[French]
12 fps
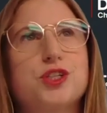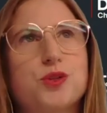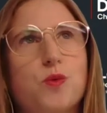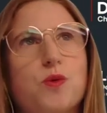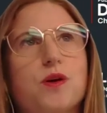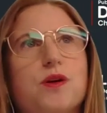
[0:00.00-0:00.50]
On
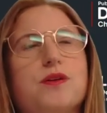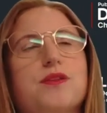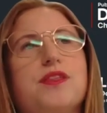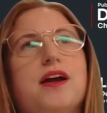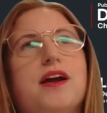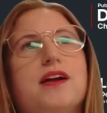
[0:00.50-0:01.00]
va
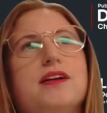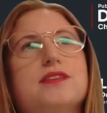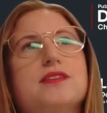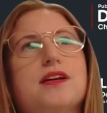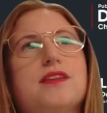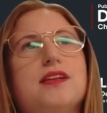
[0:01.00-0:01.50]
euh, faire
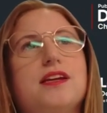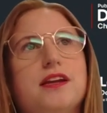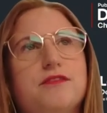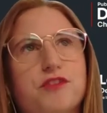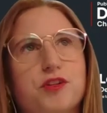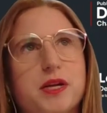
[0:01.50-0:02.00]
une
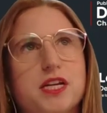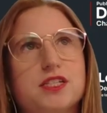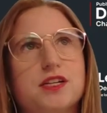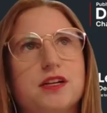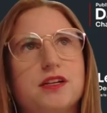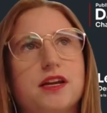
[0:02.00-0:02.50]
expérimentation
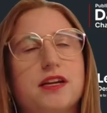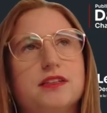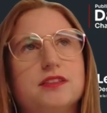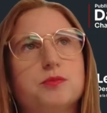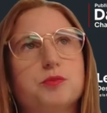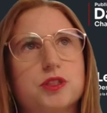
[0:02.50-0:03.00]
avec
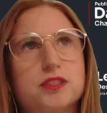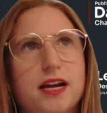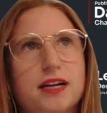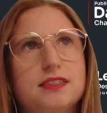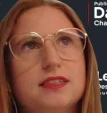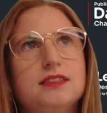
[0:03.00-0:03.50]
un
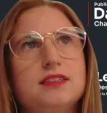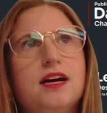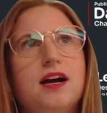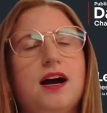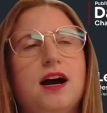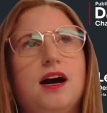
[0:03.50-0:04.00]

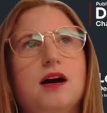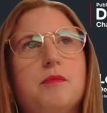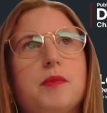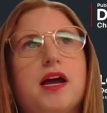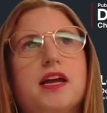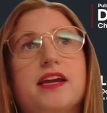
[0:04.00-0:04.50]
système
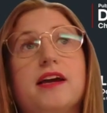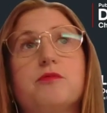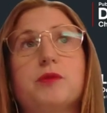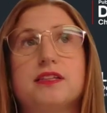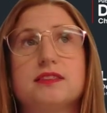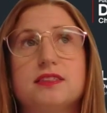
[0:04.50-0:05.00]
de,
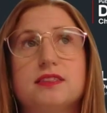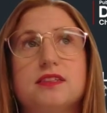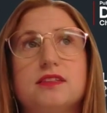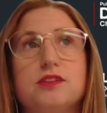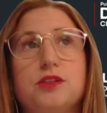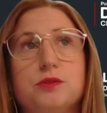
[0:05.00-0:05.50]
cryptage
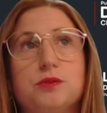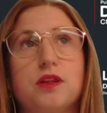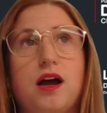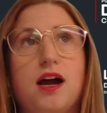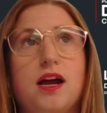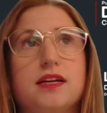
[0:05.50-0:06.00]
des
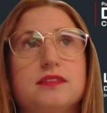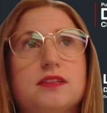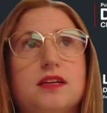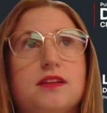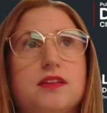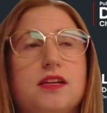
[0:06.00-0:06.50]
informations pour
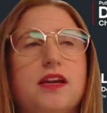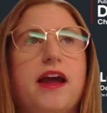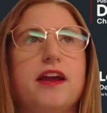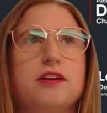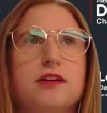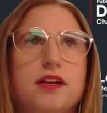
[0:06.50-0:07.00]
garantir
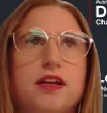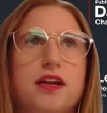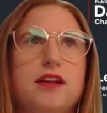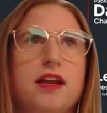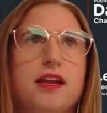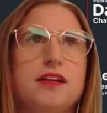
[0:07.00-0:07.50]
le fait que les
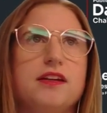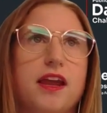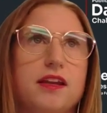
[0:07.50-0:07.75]
informations soient